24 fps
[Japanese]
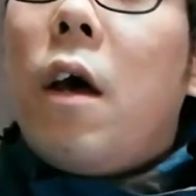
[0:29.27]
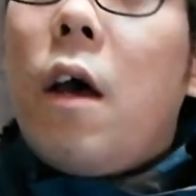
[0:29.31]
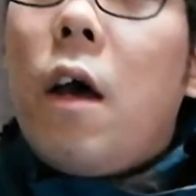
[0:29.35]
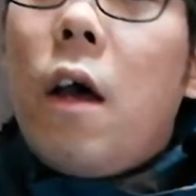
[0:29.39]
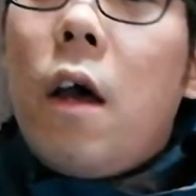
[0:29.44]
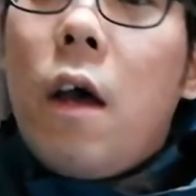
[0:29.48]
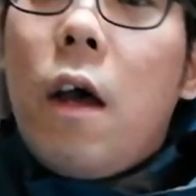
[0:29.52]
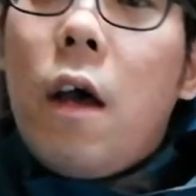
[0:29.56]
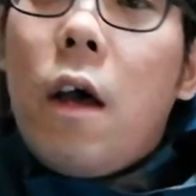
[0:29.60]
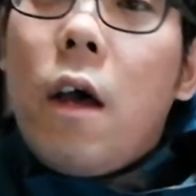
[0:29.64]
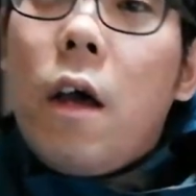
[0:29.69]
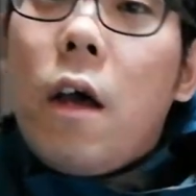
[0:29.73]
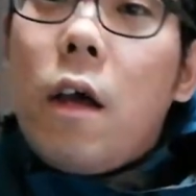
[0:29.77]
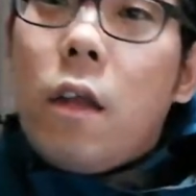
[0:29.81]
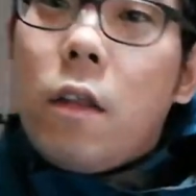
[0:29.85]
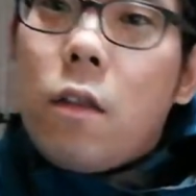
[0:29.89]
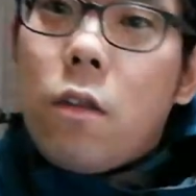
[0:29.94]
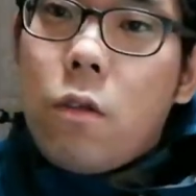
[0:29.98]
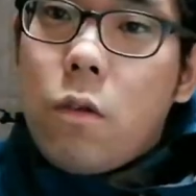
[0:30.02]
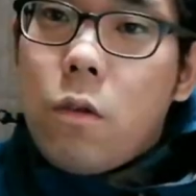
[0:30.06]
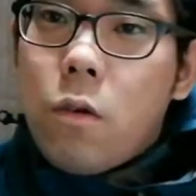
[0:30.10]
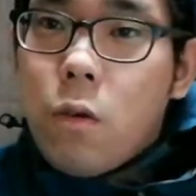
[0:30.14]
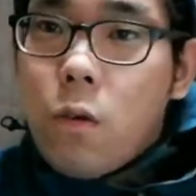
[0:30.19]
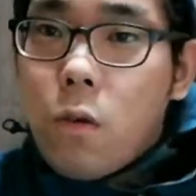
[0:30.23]
えー、っ
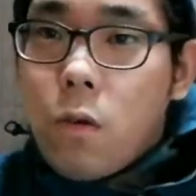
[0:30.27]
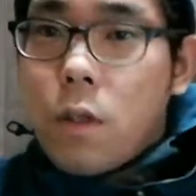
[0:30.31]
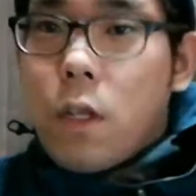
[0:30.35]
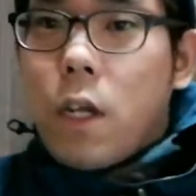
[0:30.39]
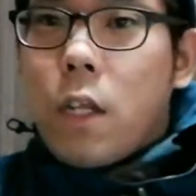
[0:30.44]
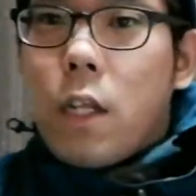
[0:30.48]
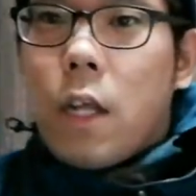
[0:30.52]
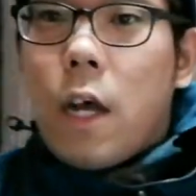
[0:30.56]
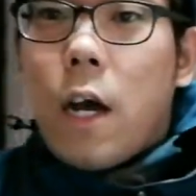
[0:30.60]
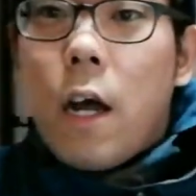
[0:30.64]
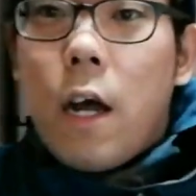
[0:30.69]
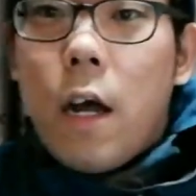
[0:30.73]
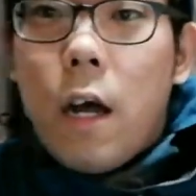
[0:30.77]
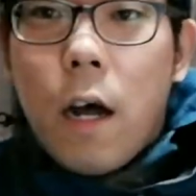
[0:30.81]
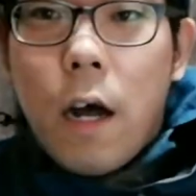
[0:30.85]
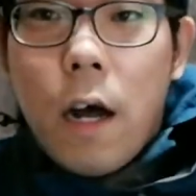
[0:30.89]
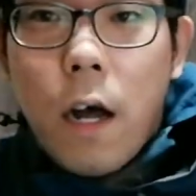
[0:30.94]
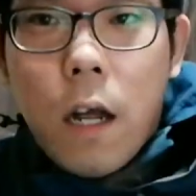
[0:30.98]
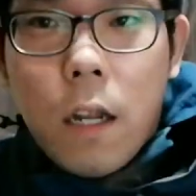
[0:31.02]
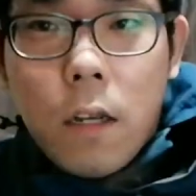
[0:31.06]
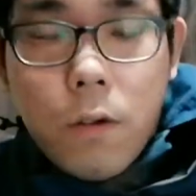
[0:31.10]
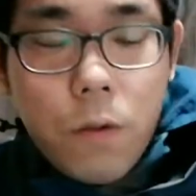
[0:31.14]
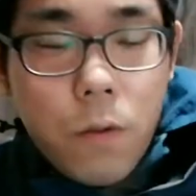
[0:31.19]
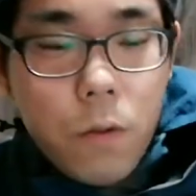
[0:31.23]
と、なんだ、
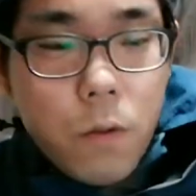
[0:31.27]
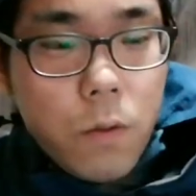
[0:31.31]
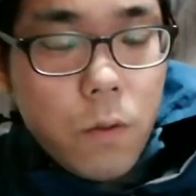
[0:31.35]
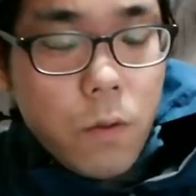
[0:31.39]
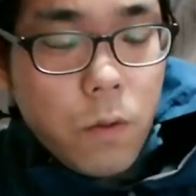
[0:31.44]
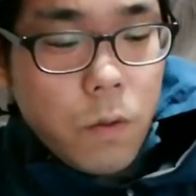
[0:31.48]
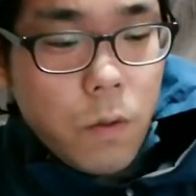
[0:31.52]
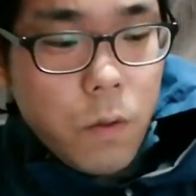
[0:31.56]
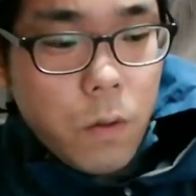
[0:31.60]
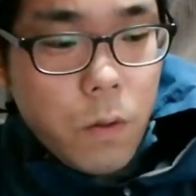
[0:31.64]
あの